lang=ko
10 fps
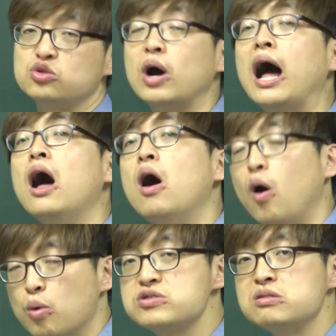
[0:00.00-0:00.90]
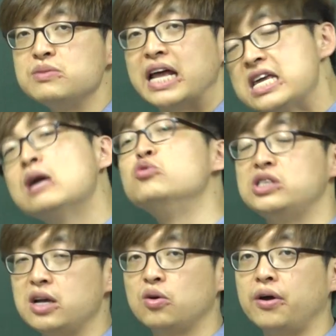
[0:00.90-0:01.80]
수가 없습니다. 이게
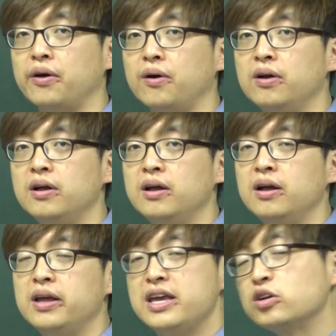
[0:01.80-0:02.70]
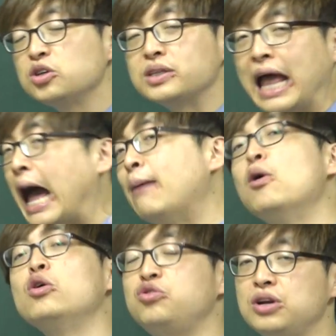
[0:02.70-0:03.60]
문제인 거예요. 이것저것 다
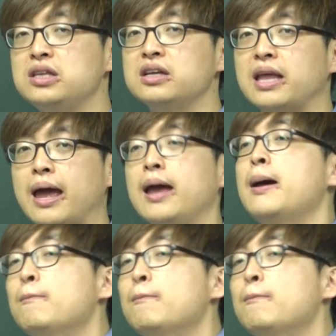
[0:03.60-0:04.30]
먹을 수는 있는데